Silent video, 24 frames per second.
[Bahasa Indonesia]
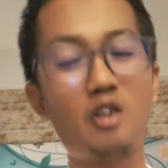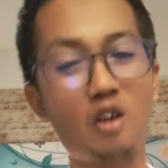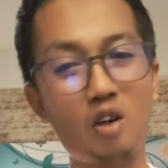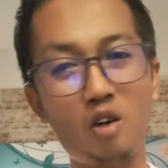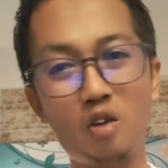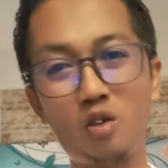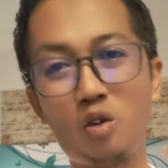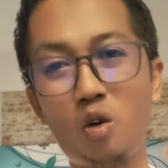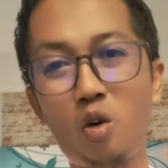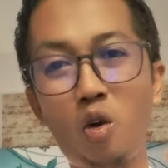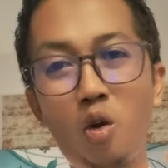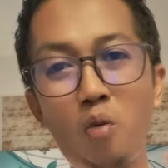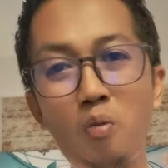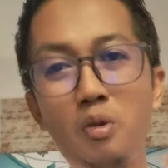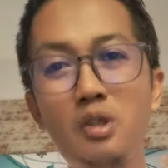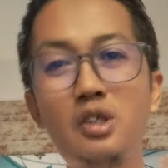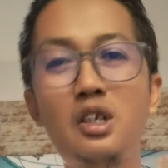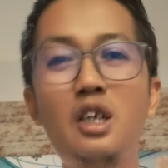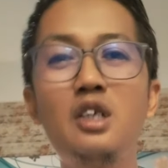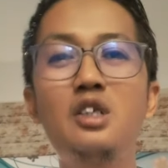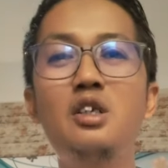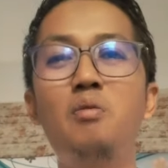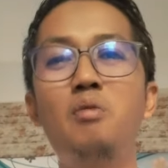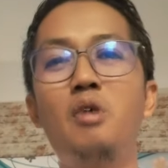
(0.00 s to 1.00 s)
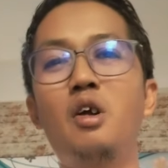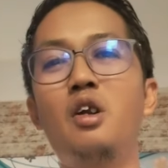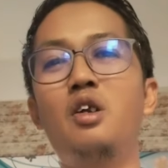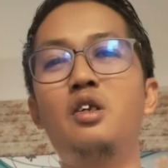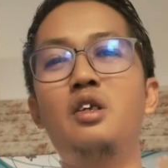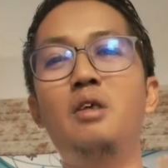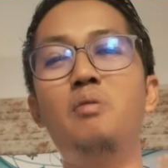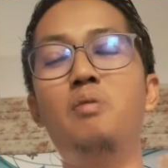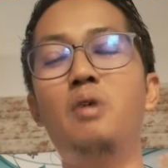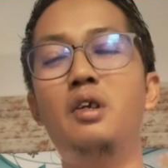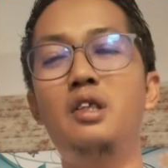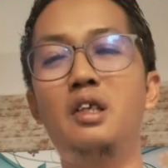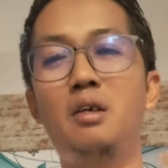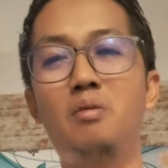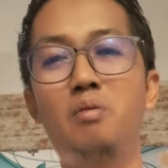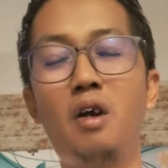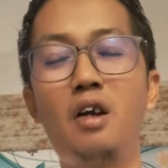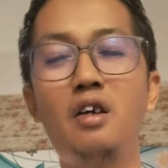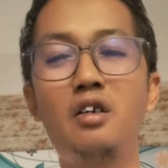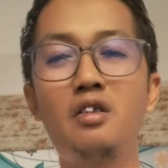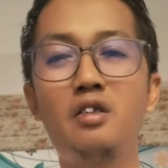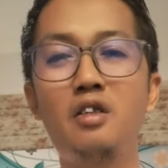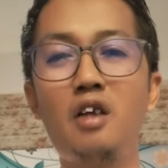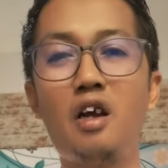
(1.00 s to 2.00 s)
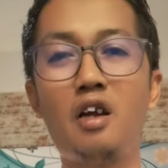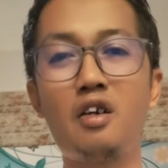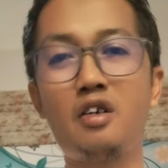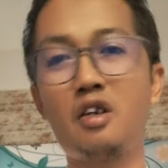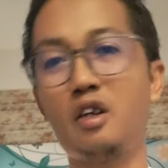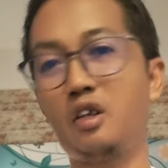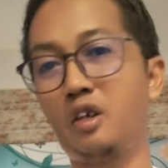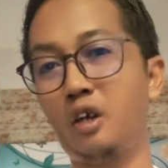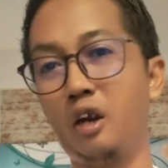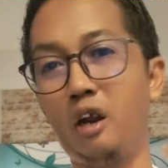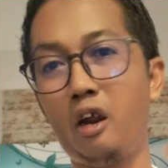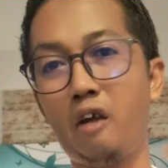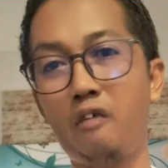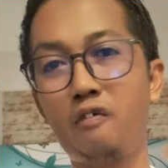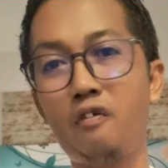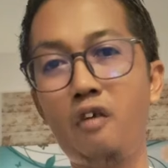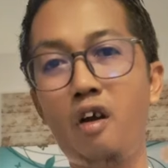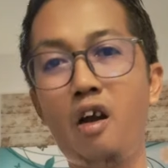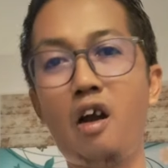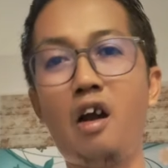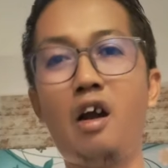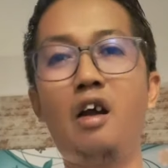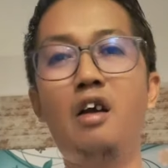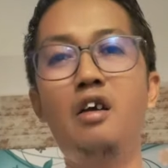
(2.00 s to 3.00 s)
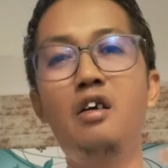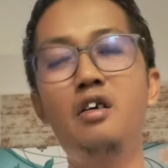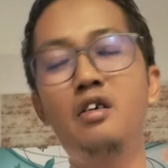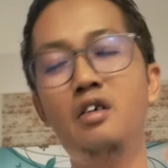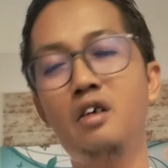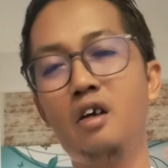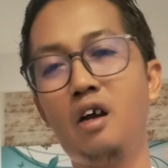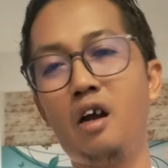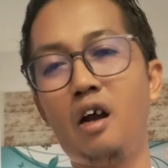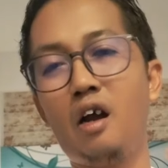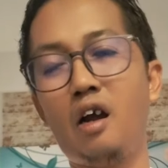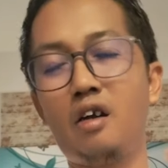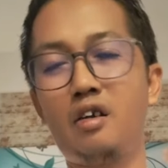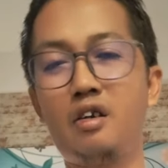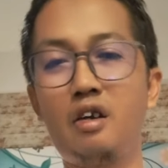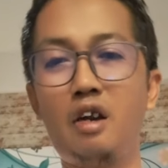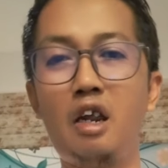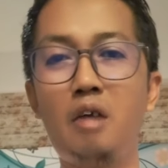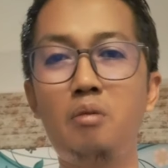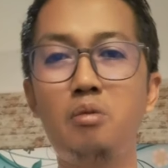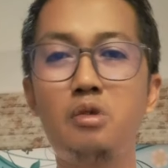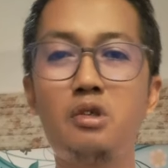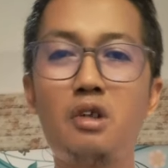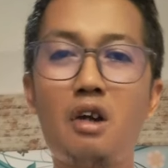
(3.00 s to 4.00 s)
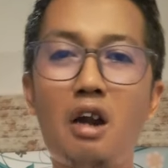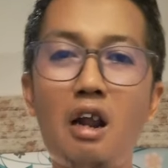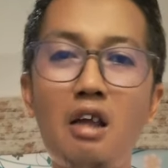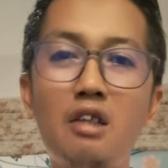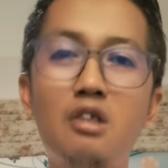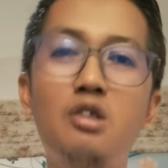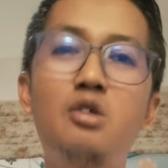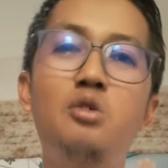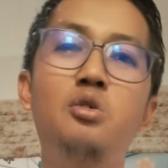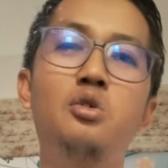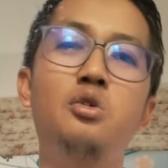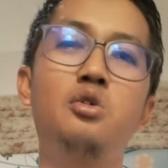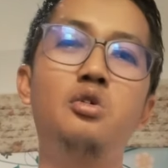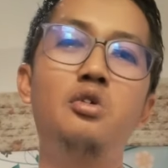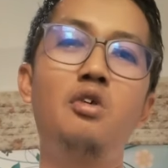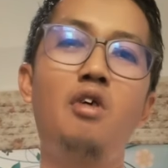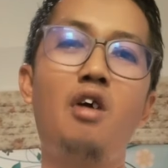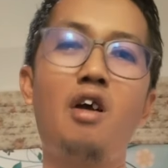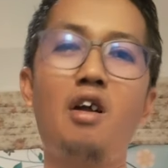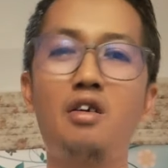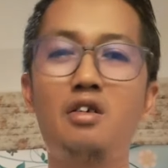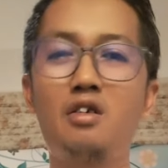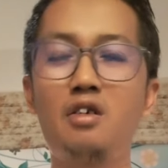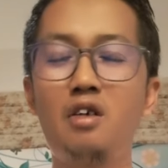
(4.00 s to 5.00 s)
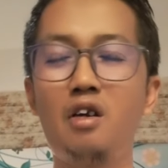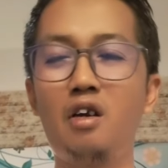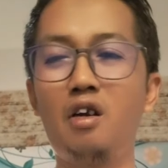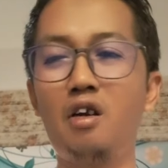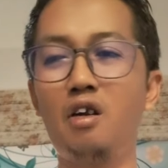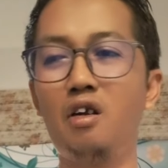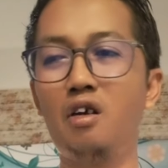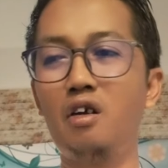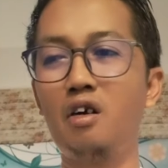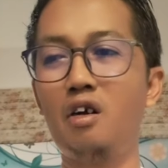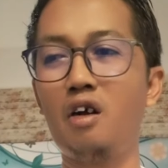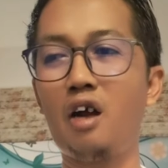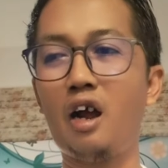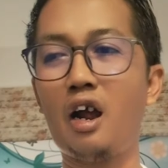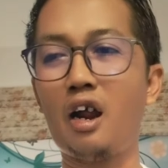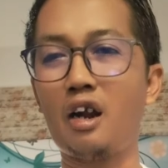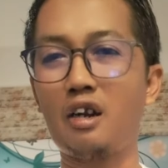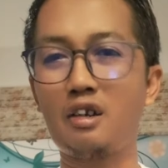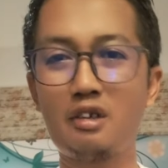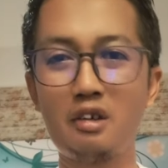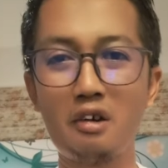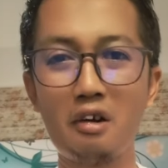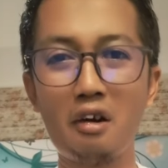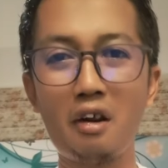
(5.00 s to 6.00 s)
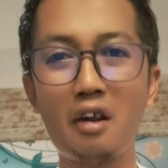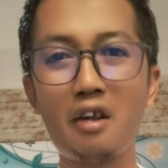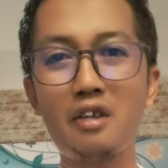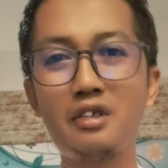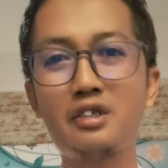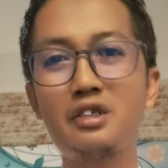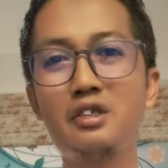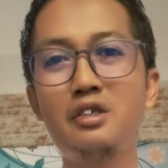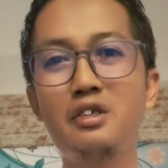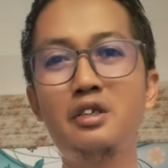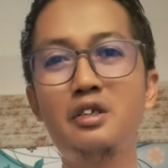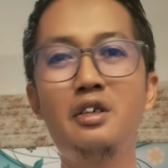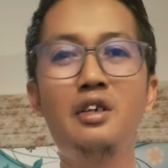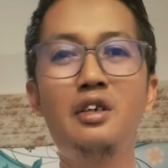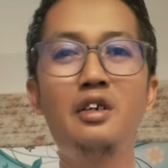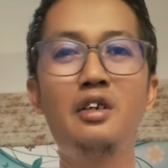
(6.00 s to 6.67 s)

Kalau Dolomit saja mereknya banyak banget. Ada DFA, ada M100, ada ADS.